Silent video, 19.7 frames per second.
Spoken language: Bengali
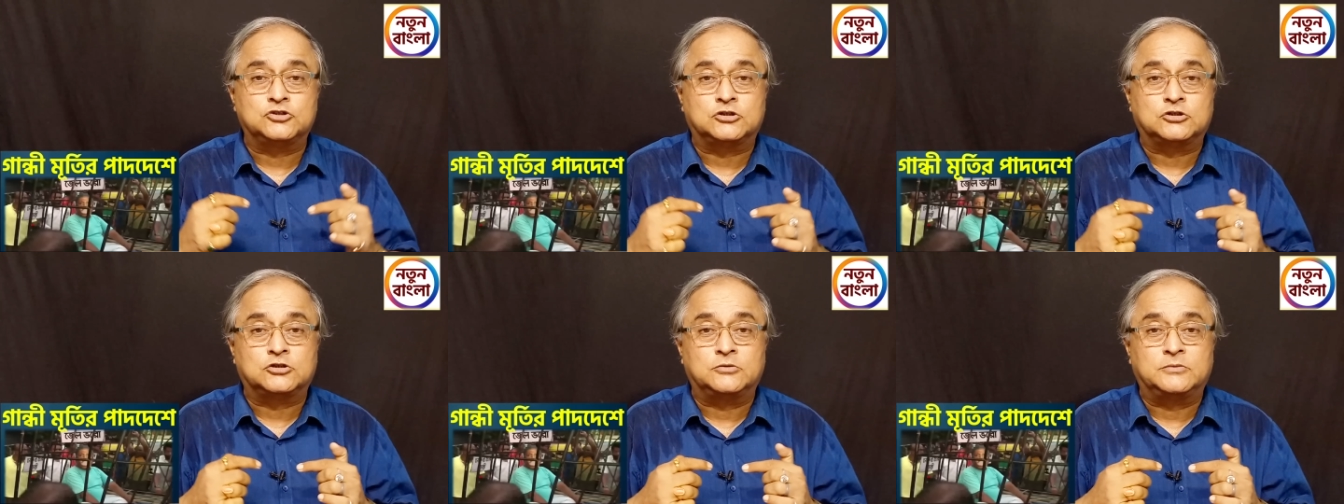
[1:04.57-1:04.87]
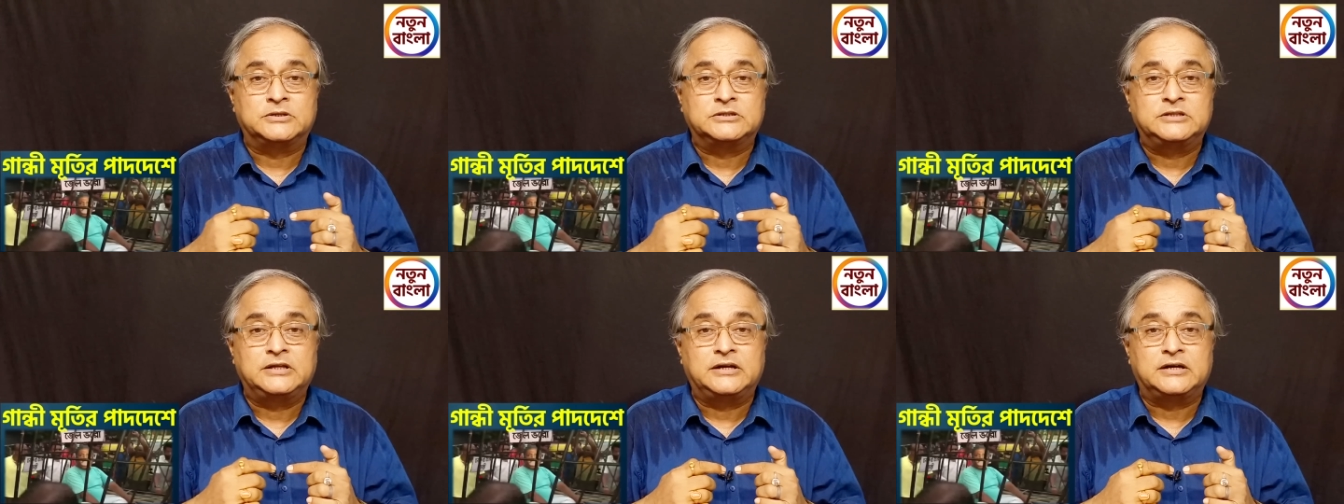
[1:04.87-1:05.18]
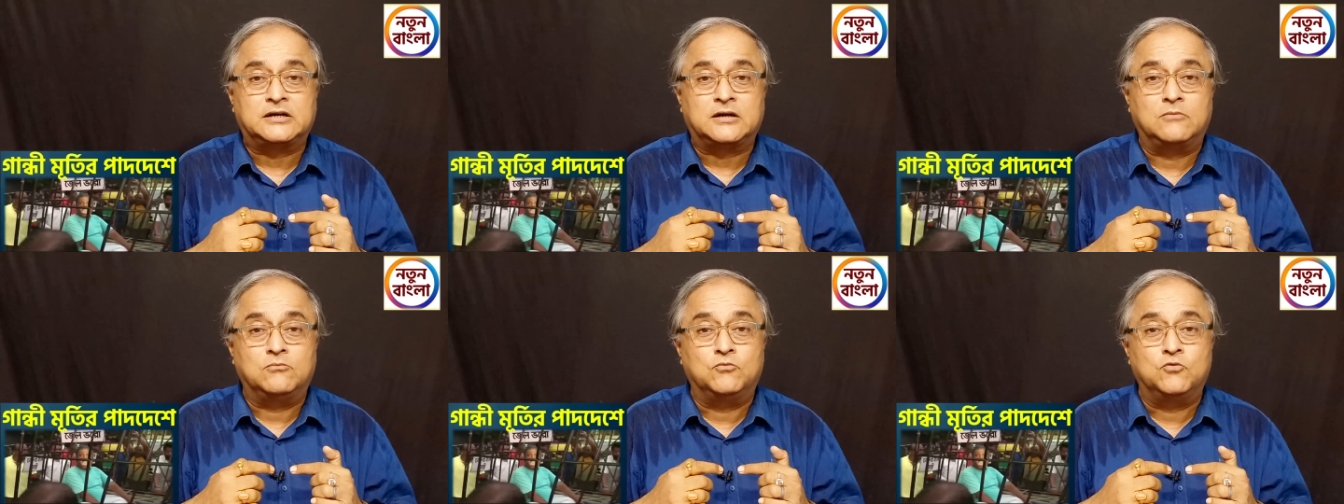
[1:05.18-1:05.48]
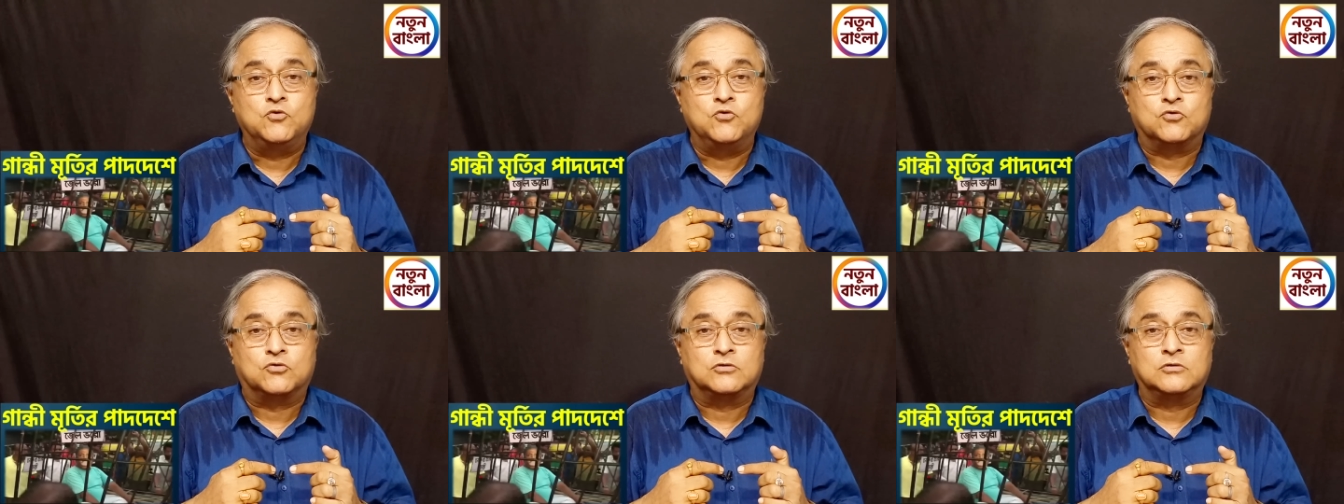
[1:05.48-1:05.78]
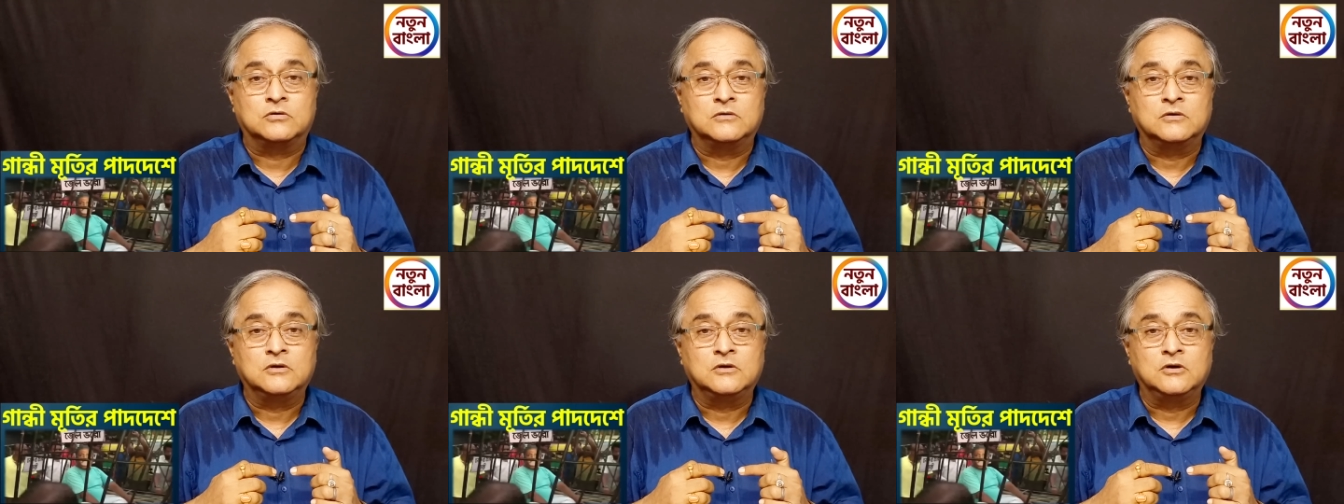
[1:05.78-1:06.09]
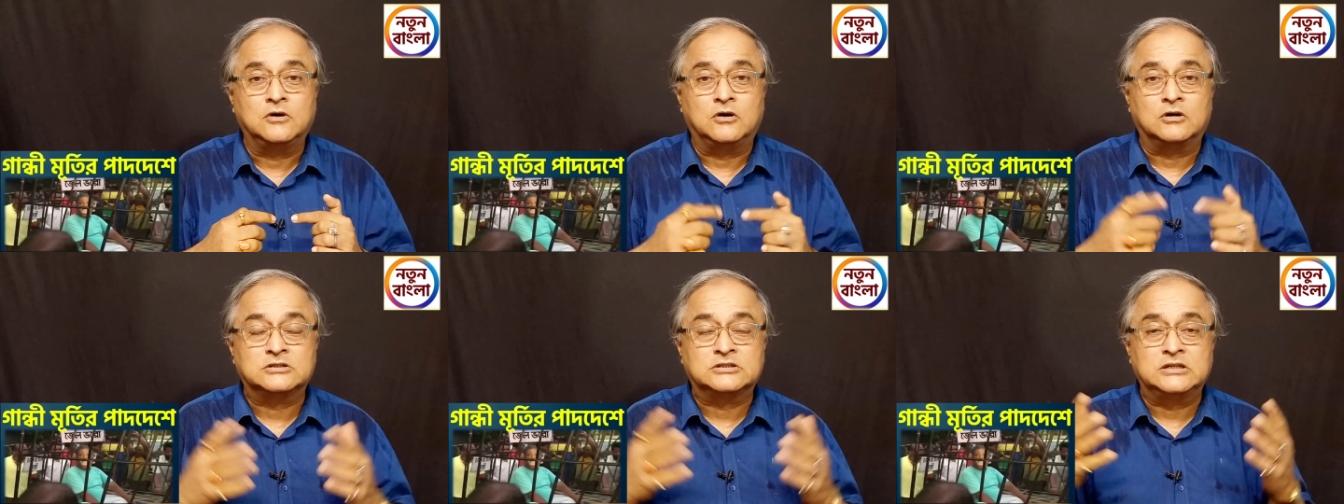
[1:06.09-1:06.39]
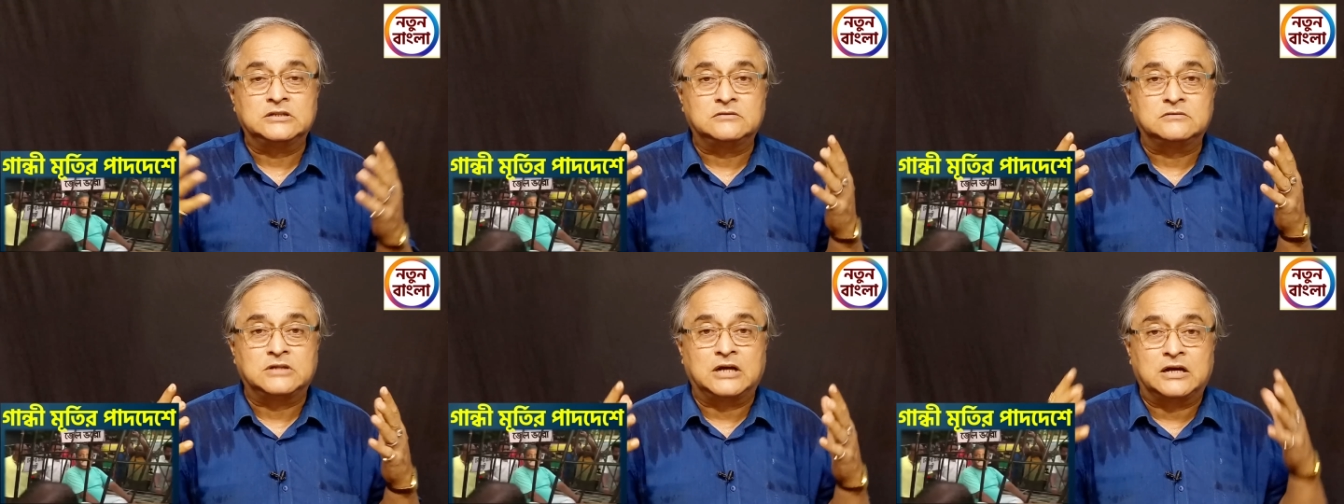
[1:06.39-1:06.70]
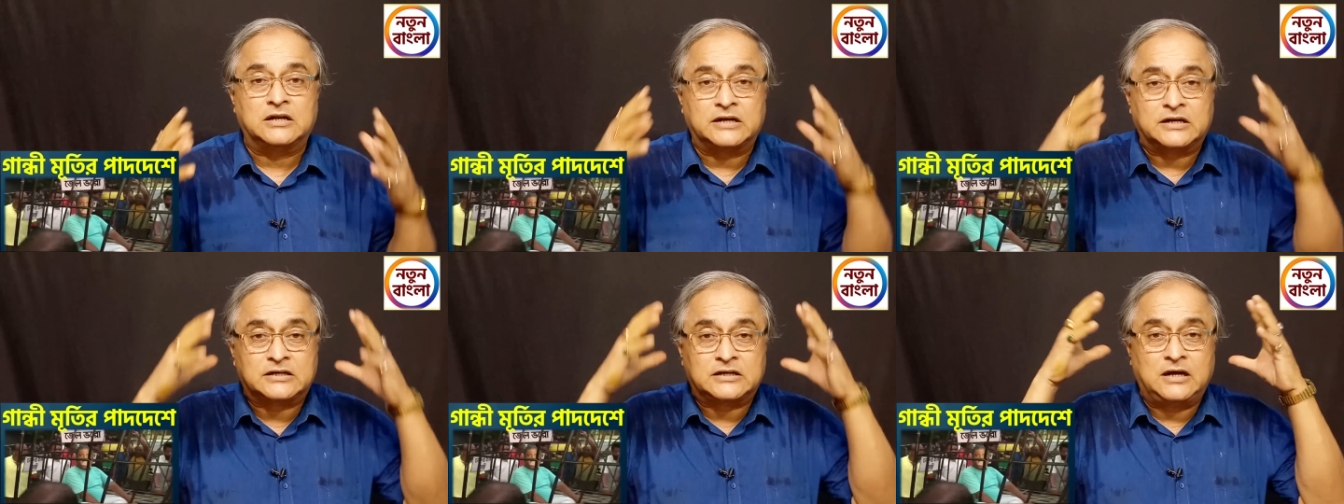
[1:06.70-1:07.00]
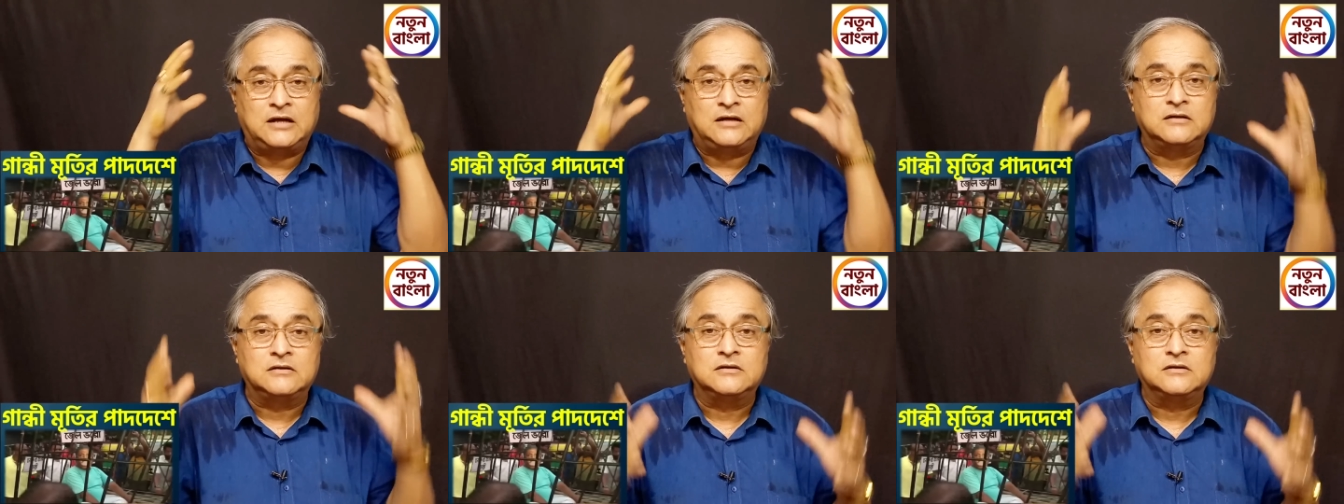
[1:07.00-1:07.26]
চট্টোপাধ্যায়ের একটা মুখ অর্থাৎ তার একটা